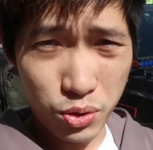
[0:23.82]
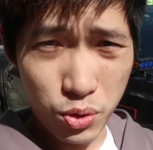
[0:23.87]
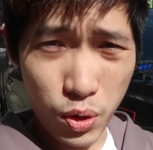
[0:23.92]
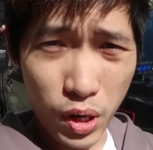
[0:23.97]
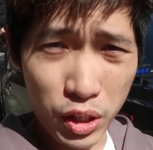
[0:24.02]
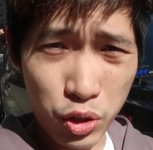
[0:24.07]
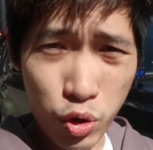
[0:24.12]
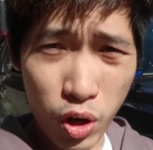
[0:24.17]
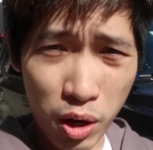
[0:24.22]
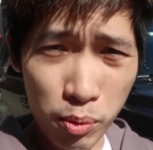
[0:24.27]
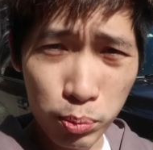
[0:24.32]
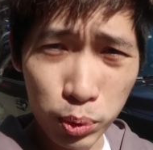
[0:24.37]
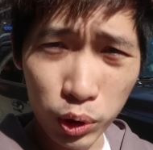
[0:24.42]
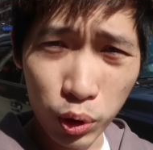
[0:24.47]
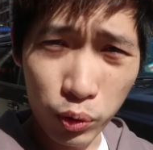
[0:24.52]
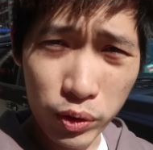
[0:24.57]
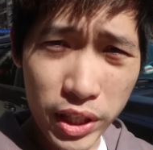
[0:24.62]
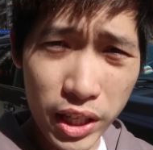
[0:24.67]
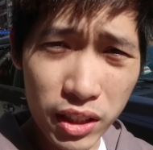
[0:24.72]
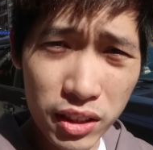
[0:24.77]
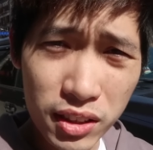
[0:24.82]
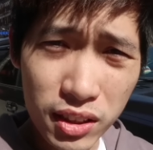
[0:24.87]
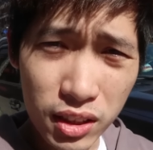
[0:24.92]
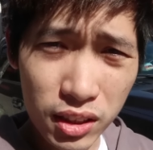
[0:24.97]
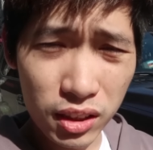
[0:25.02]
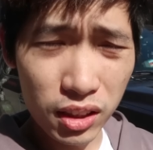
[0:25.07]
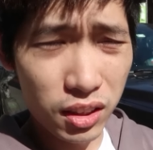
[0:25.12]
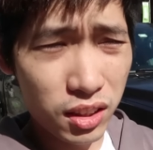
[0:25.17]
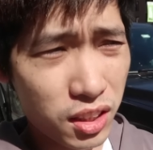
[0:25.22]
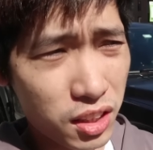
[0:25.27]
居然穿不同颜
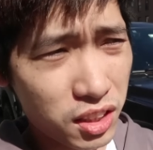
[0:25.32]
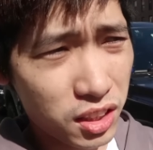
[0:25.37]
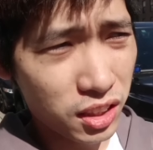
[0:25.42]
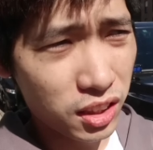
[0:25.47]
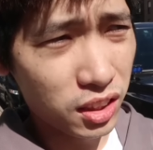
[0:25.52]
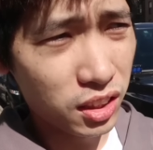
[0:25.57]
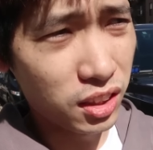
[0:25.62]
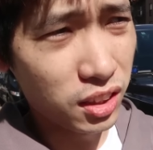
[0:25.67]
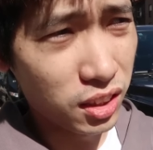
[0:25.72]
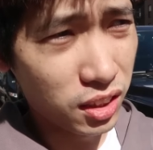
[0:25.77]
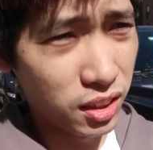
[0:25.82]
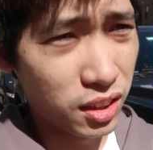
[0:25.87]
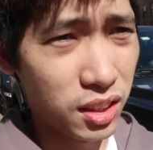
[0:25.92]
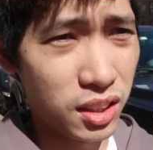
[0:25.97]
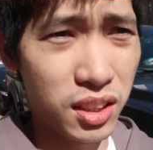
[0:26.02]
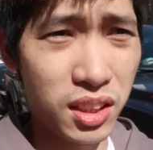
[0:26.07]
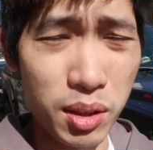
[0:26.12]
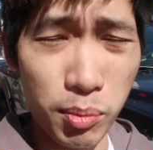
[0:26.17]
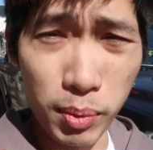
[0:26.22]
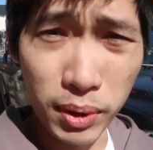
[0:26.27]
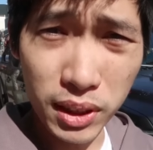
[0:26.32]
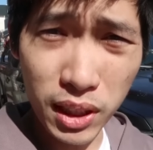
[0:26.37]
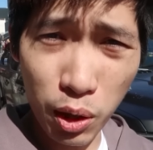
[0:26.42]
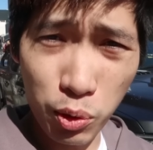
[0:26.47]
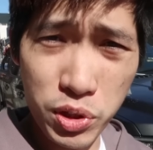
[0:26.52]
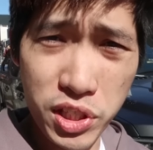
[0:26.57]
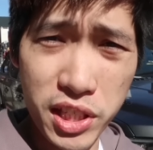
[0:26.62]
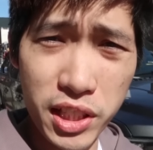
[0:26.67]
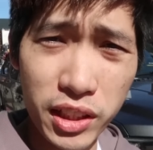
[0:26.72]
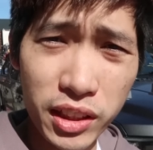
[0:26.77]
色的，这是什么
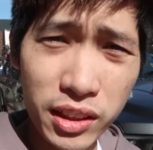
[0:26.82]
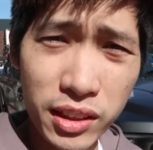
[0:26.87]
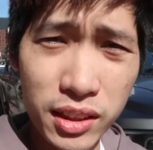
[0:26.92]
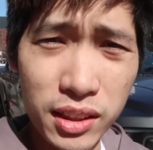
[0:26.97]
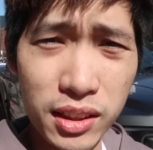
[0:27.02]
造型？